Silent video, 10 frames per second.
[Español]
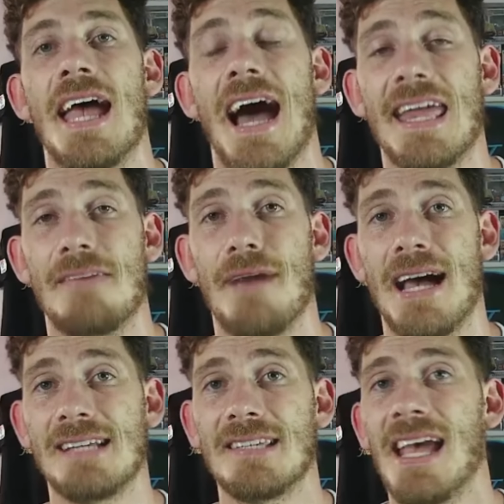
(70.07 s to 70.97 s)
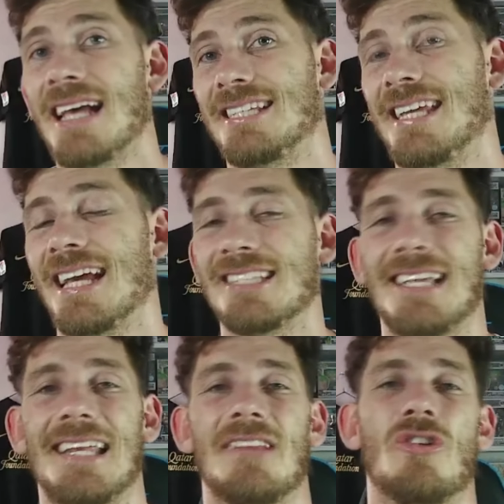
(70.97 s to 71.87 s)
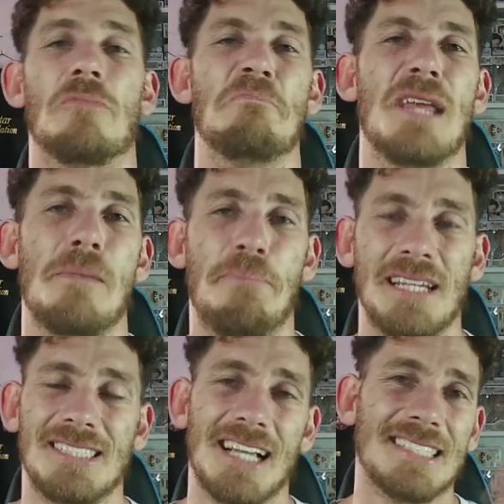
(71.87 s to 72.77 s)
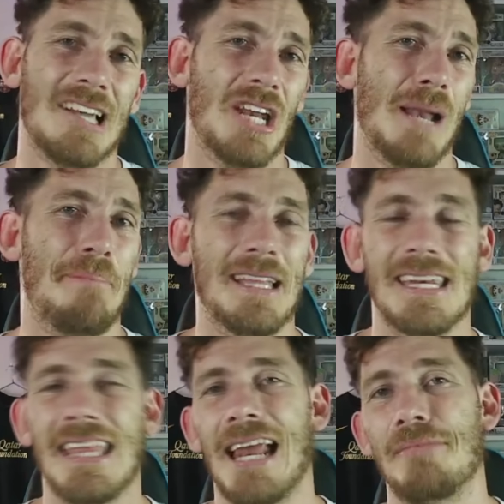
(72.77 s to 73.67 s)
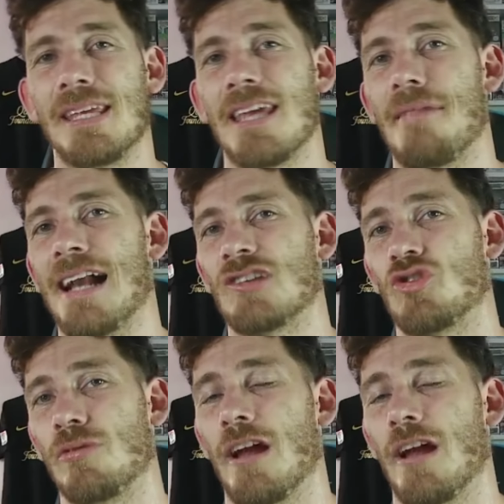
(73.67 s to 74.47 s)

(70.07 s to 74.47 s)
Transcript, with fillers: Además, siguen saliendo mil pistas. Ahora el padre de la miña mal sube una